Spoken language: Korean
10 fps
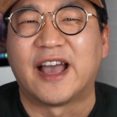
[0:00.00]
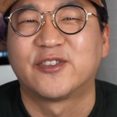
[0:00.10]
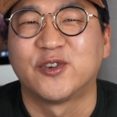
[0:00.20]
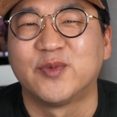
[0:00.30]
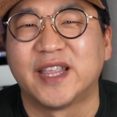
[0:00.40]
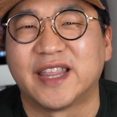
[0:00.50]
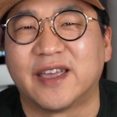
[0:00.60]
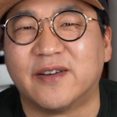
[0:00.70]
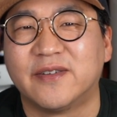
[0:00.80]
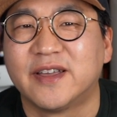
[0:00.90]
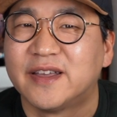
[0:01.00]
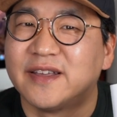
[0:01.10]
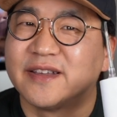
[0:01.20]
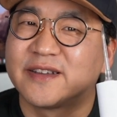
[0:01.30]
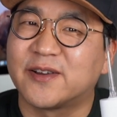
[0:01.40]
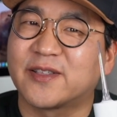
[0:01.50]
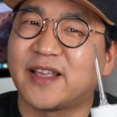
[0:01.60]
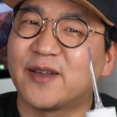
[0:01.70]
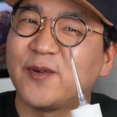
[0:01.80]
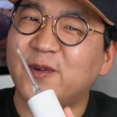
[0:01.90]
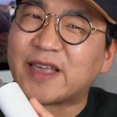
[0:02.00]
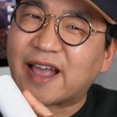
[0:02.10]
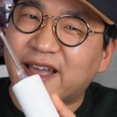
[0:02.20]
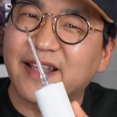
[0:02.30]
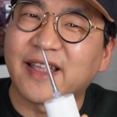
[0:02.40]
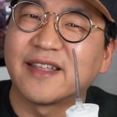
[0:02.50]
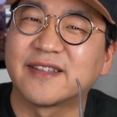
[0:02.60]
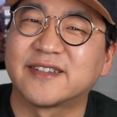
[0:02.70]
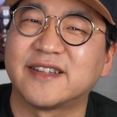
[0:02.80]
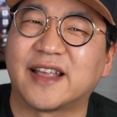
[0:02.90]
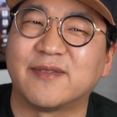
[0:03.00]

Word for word: 아쉬움이 있네요. 그렇다고 약하다는 뜻은